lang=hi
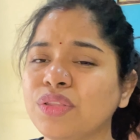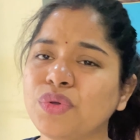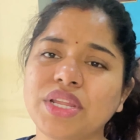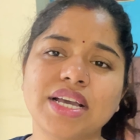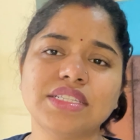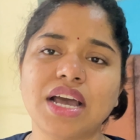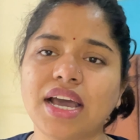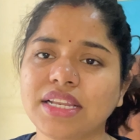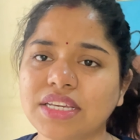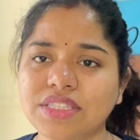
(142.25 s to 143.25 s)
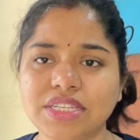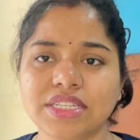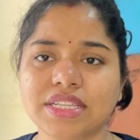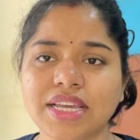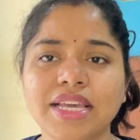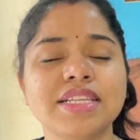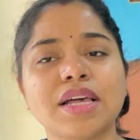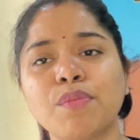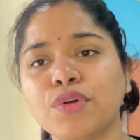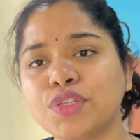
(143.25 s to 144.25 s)
दुनिया जहान की चीजें
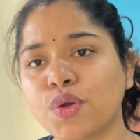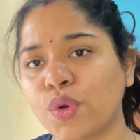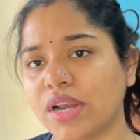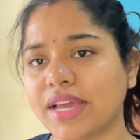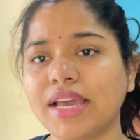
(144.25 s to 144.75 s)
सब कुछ खोल